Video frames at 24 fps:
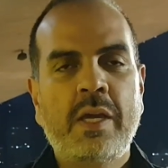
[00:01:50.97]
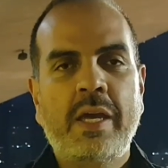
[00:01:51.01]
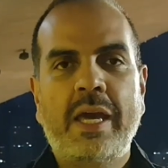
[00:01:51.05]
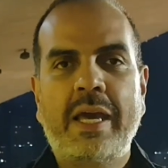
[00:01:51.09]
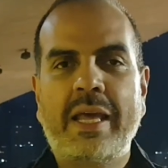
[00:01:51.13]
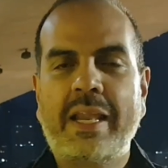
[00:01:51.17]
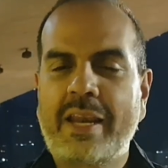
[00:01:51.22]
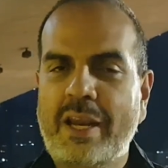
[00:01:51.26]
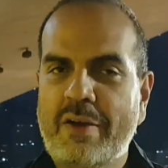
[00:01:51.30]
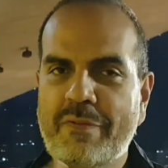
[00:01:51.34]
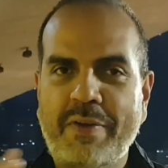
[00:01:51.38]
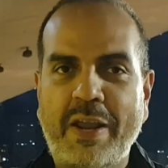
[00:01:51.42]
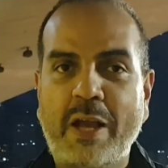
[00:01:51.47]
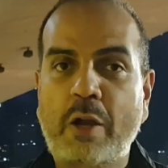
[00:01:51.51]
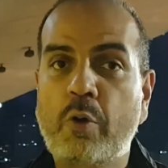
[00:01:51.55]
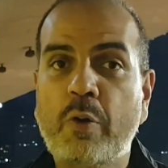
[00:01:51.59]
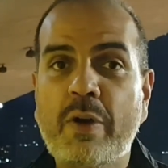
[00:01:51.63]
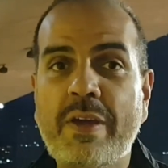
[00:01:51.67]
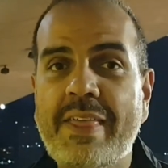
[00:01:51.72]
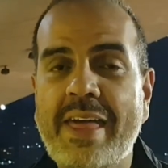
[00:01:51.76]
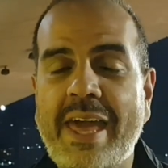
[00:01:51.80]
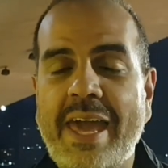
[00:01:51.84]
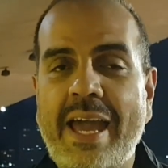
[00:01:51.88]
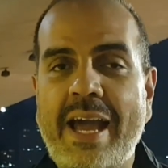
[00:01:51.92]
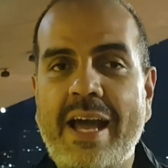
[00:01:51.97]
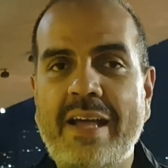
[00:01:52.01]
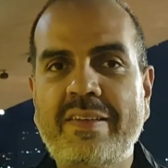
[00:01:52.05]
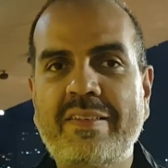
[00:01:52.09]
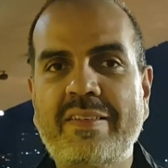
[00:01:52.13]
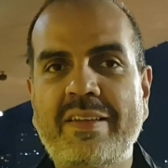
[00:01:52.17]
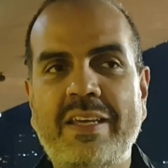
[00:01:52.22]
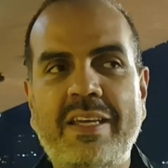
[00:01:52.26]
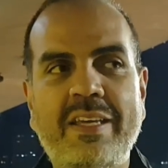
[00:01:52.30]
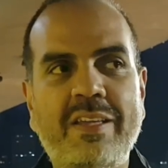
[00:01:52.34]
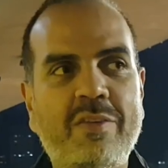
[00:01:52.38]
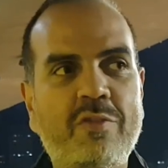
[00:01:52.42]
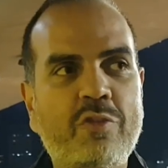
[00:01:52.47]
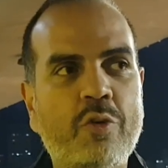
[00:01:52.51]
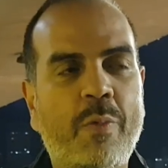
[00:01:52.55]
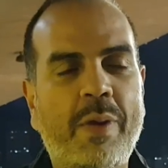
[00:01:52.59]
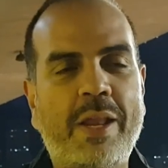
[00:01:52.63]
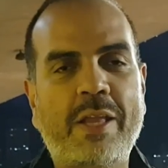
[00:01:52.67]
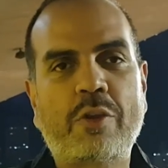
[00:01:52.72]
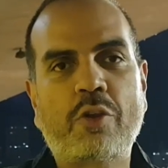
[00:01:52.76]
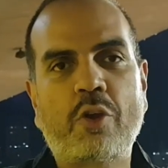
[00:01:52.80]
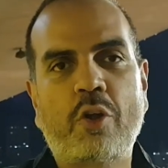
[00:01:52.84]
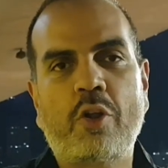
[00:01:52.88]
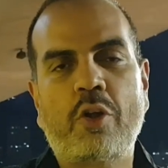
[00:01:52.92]
eh, refrescó ideas y
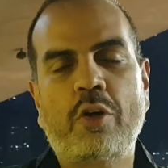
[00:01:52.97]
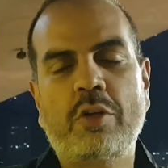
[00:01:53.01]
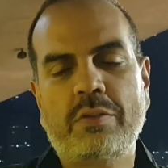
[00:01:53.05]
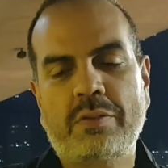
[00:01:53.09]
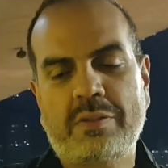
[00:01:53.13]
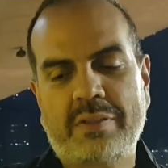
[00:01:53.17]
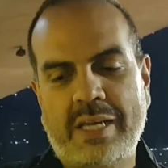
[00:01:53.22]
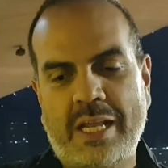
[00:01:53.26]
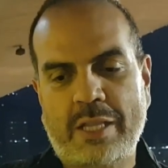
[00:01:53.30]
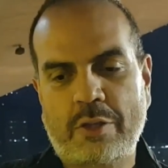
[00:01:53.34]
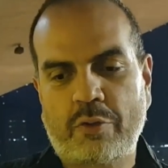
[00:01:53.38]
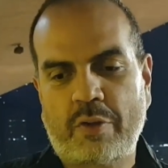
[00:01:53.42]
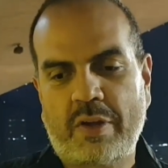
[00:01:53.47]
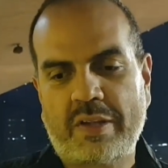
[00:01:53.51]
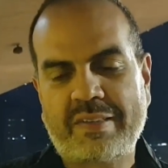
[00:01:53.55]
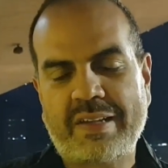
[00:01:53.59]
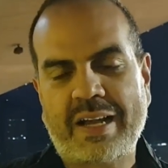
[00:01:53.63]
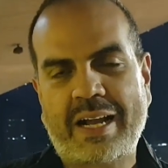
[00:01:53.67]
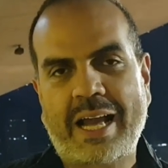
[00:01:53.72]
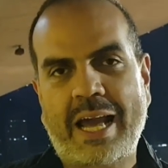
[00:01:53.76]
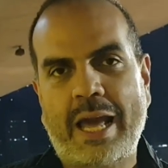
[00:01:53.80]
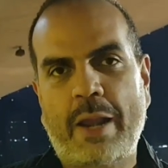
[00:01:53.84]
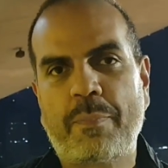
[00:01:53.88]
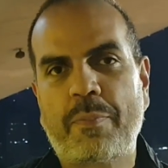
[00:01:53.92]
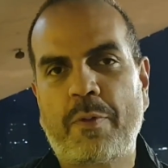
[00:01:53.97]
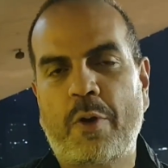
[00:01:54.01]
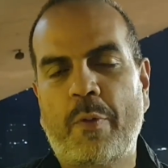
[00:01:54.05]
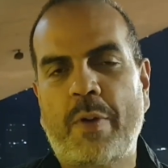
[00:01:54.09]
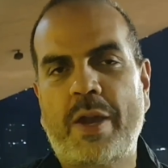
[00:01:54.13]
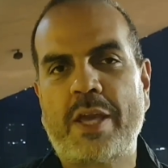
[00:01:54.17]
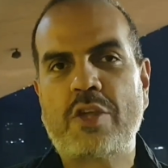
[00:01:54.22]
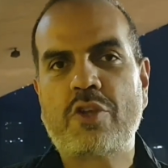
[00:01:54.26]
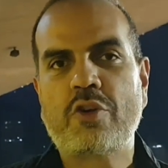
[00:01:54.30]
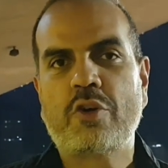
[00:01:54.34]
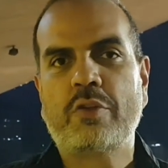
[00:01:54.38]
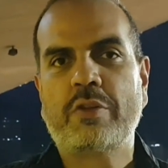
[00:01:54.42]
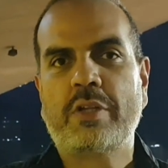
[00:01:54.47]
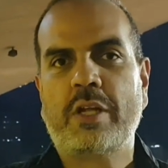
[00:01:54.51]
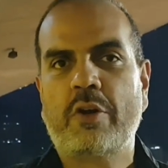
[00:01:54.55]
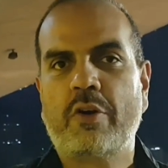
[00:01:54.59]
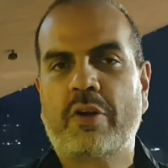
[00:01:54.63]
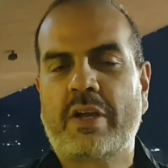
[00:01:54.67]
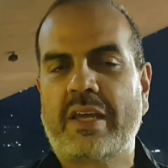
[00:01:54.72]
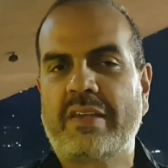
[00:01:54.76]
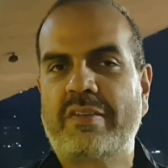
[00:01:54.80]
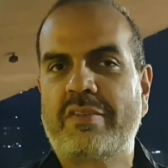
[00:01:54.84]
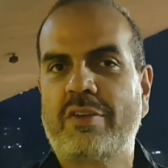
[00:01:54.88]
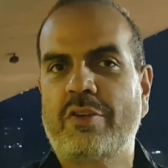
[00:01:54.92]
sobre todo trató de sacar provecho de
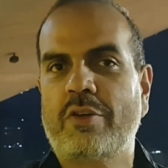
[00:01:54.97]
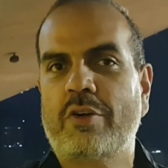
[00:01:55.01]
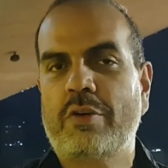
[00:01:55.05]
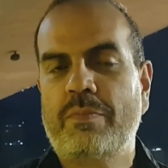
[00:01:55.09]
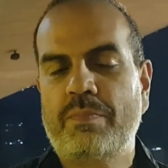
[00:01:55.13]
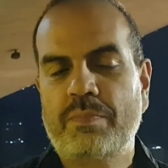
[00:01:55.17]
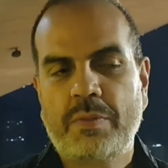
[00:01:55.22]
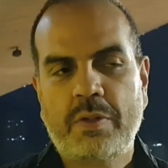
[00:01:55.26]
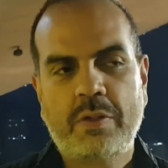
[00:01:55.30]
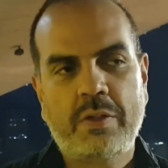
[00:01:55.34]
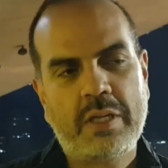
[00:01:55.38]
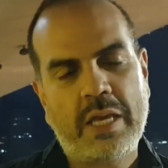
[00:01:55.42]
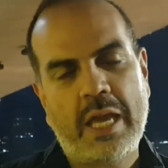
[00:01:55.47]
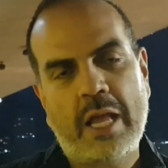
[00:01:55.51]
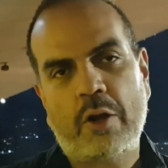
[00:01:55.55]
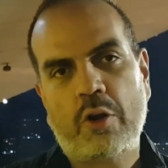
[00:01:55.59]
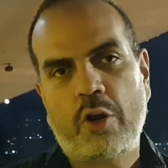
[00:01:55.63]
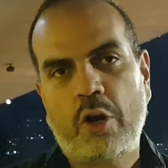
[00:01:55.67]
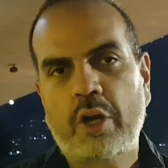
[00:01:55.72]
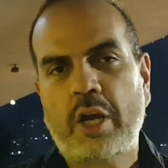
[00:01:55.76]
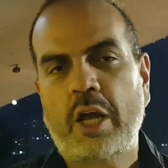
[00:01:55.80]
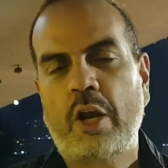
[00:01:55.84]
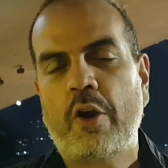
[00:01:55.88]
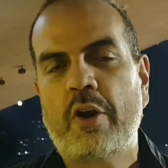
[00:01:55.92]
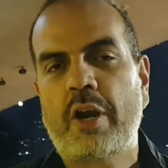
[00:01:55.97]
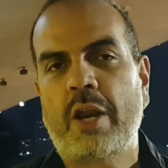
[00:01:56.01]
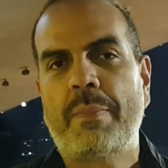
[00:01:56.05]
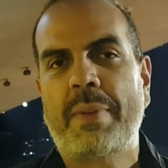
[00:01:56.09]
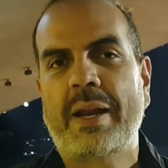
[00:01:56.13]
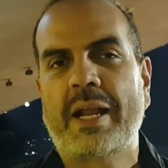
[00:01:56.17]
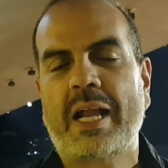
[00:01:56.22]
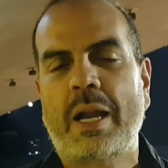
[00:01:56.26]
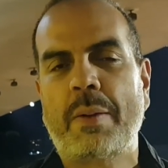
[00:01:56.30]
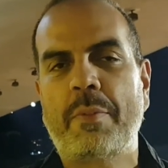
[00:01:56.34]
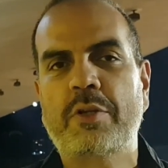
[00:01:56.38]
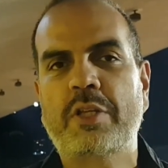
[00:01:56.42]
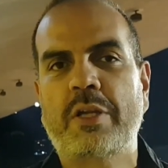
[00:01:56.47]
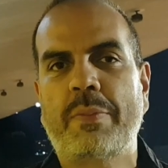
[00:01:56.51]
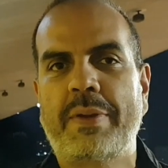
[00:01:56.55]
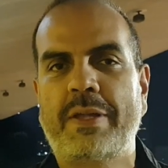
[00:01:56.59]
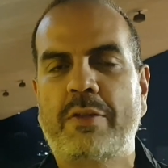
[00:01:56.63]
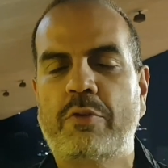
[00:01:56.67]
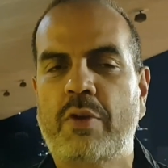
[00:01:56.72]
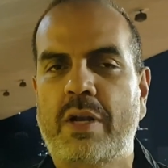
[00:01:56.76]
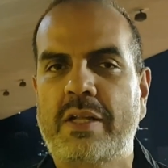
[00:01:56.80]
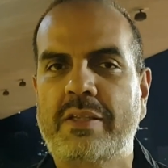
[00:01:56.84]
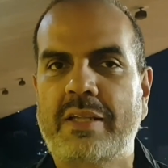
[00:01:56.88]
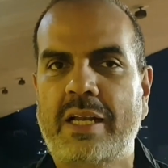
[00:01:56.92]
lo que ha sido, y algo que lo remarcamos
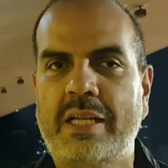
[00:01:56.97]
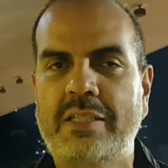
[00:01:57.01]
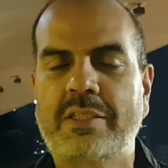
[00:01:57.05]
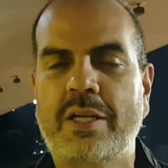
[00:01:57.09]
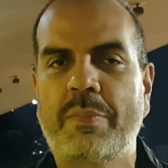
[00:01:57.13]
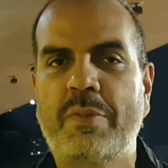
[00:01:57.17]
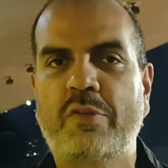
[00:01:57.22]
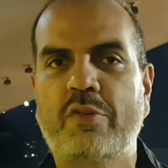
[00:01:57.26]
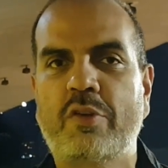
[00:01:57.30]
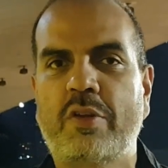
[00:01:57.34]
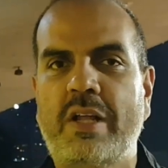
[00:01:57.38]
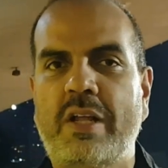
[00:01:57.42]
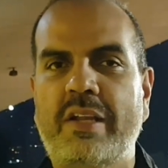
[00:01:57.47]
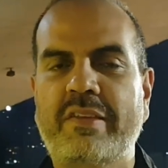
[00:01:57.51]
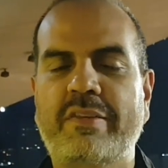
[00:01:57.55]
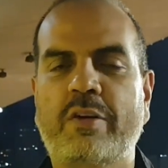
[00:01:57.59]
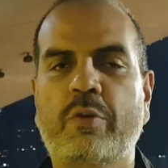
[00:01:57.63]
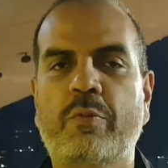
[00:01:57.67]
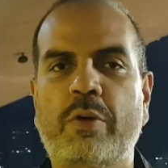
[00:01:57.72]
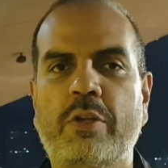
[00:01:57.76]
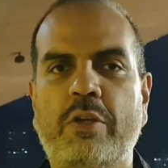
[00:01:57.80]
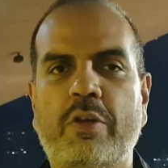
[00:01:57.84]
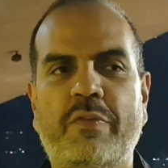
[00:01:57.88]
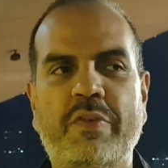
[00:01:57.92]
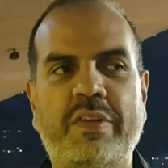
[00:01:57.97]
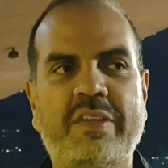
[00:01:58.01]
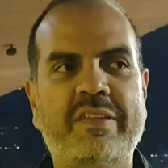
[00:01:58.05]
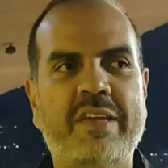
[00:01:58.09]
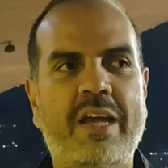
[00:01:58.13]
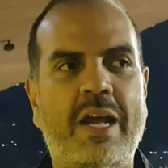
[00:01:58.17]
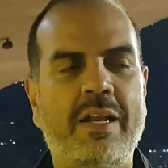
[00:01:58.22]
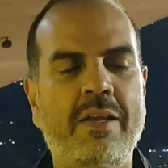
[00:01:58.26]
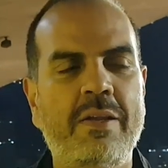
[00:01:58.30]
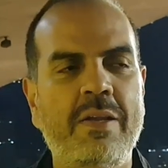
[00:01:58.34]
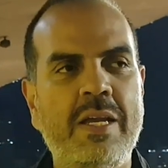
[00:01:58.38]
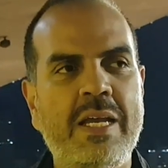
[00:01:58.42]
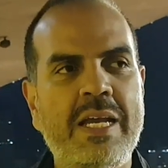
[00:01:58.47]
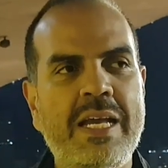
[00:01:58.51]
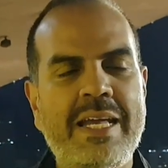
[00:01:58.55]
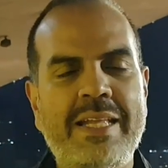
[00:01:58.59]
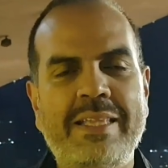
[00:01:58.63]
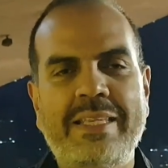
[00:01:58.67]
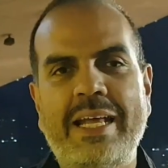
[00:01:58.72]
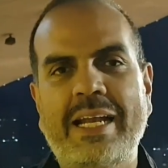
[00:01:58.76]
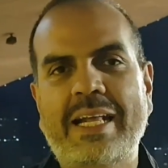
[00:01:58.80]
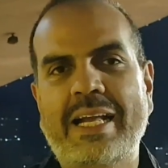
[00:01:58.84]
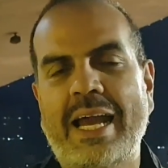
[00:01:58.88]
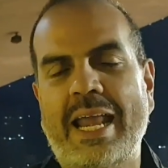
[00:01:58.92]
también durante la transmisión del circuito oficial
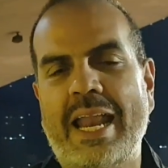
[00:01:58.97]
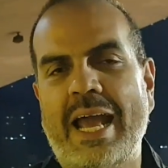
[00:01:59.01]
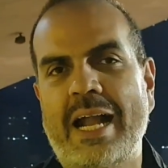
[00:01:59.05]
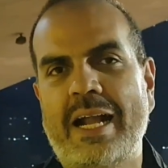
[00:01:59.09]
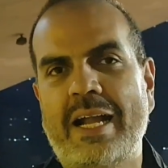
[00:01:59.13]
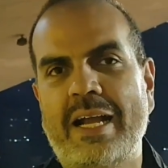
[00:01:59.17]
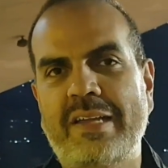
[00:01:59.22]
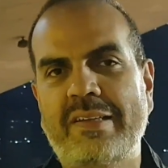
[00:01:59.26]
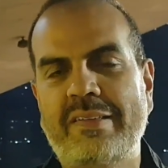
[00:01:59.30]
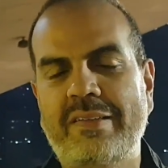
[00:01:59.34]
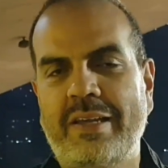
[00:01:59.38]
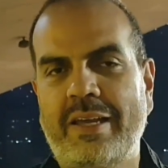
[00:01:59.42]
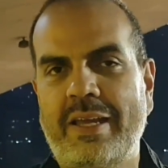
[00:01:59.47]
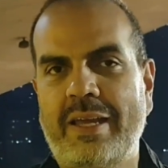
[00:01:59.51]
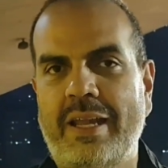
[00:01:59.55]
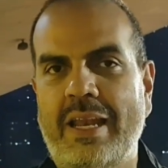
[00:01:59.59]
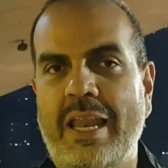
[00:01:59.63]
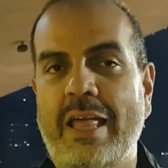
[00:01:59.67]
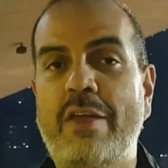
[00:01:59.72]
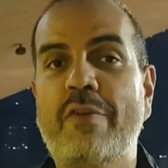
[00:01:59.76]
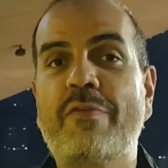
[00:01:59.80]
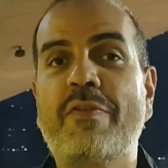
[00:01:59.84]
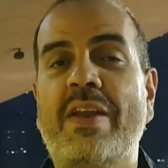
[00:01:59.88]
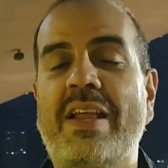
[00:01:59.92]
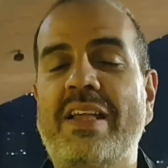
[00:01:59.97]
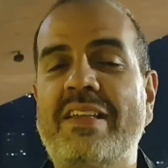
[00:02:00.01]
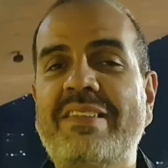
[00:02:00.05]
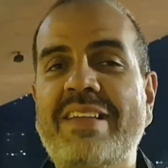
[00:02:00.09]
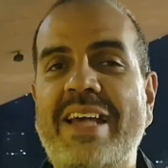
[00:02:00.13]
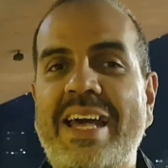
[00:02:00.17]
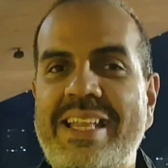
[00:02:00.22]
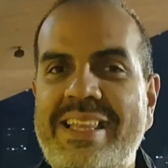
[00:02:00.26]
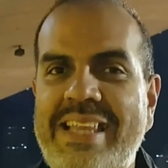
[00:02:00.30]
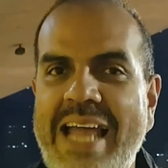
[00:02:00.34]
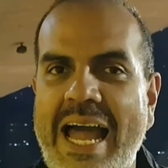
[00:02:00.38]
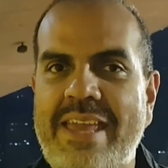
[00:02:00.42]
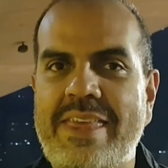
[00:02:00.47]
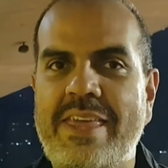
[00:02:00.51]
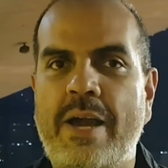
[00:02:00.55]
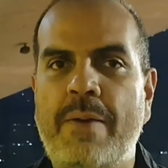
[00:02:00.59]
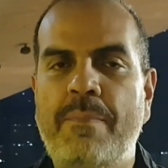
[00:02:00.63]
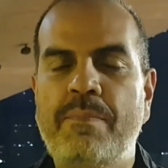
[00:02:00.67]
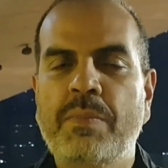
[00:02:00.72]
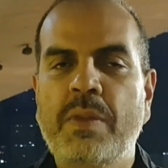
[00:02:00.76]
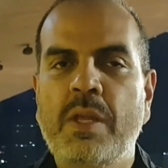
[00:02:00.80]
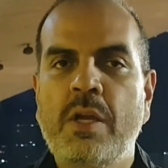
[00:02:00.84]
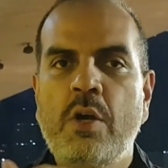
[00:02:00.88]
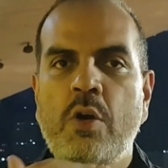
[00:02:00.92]
del Caracas, eh, la diferencia de talla.
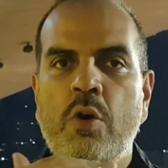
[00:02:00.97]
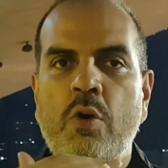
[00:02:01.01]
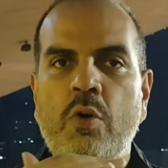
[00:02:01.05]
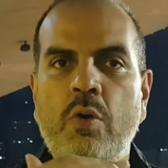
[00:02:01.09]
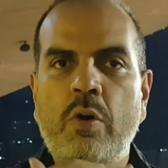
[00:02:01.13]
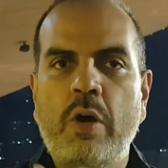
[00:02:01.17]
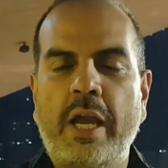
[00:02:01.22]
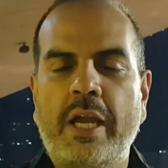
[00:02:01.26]
Un